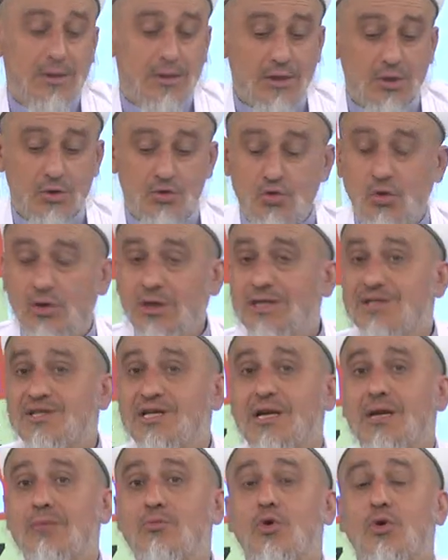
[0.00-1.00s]
Çok
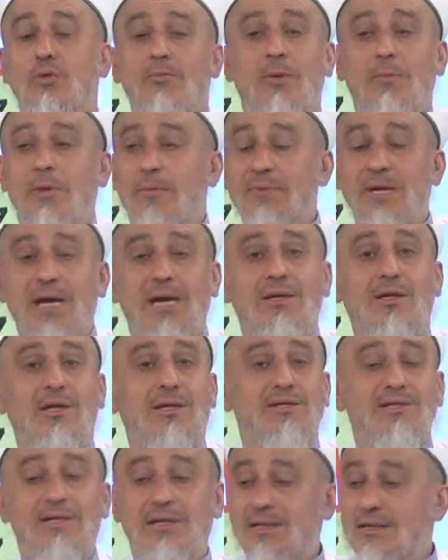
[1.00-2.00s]
incelemiyorum ama bir yerde
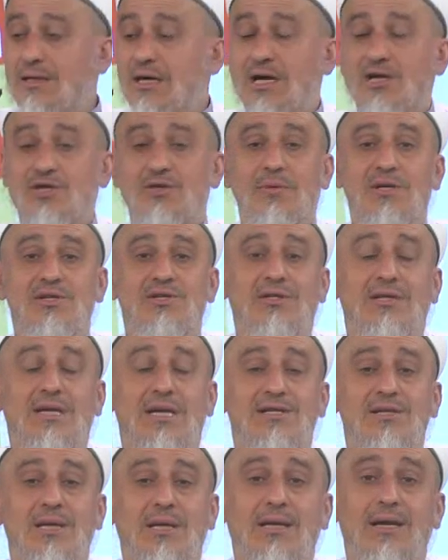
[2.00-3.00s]
işte karşıma çıktı
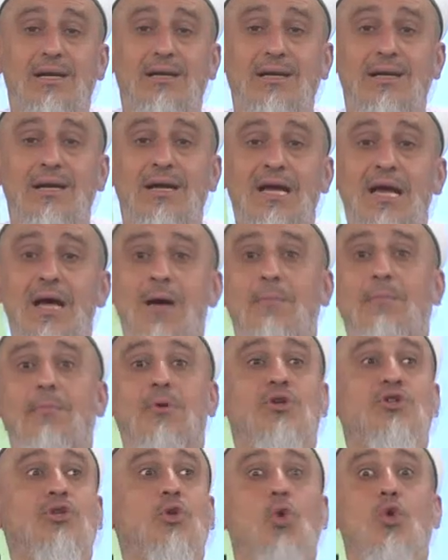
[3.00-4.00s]
geçenlerde.
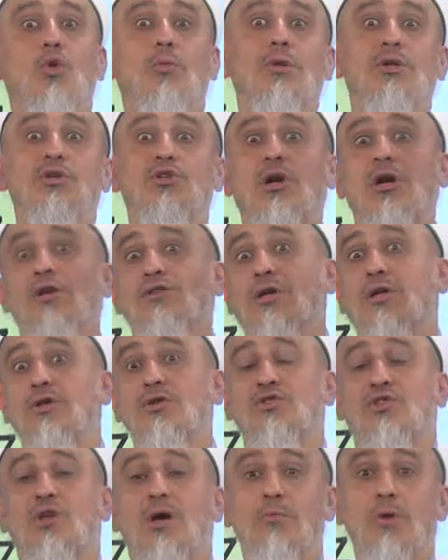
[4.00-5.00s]
İşte önüm iş
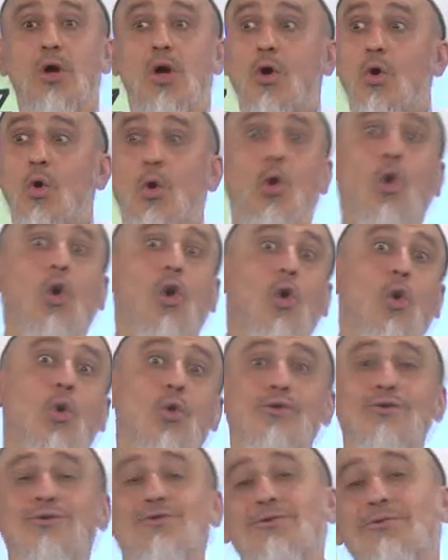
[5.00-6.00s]
kazanırsam o
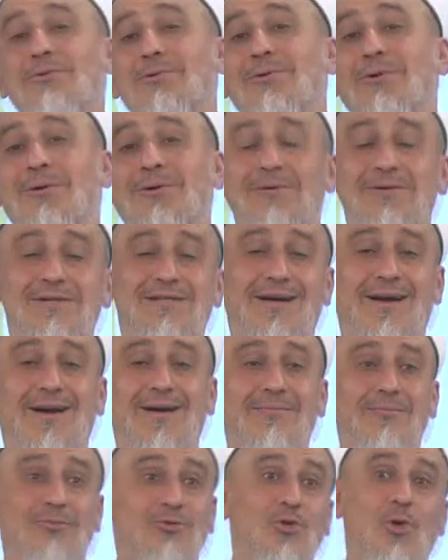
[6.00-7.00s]
huzurlu olacağım.
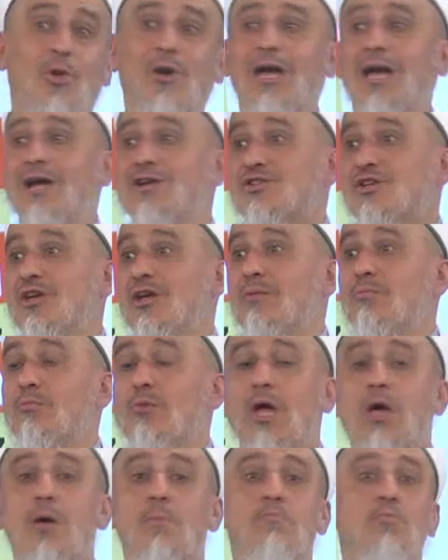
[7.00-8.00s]
Çok her şeyim
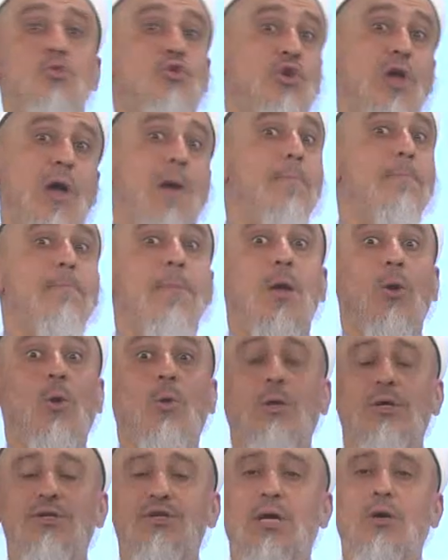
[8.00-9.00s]
mükemmel
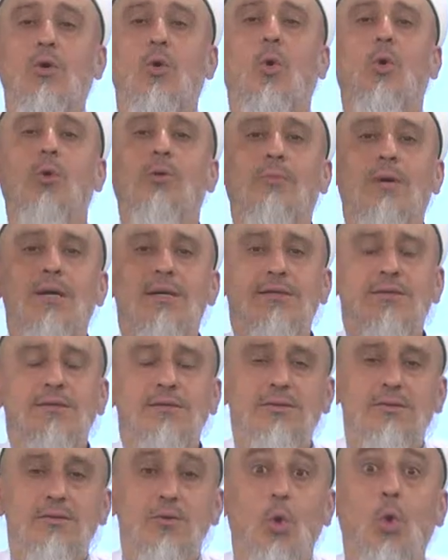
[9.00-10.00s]
olacak
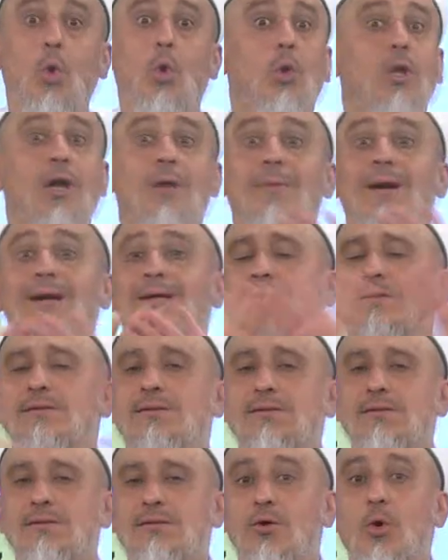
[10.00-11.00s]
olmaz.
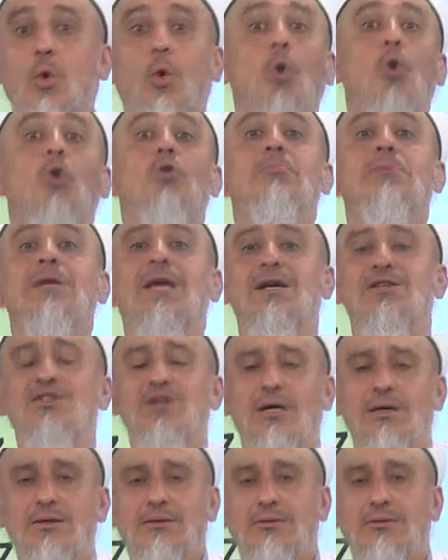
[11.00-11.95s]
Olamaz. Olmayacak.